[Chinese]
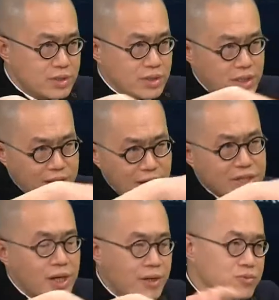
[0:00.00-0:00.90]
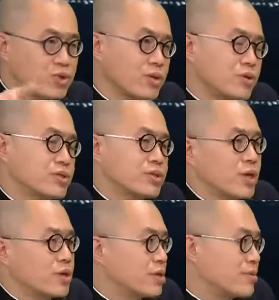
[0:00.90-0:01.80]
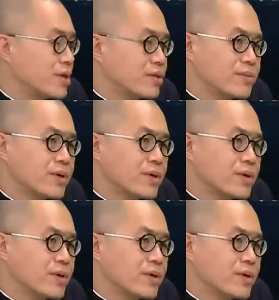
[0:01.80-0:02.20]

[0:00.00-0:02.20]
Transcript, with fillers: 那个列车最后是到那边的。它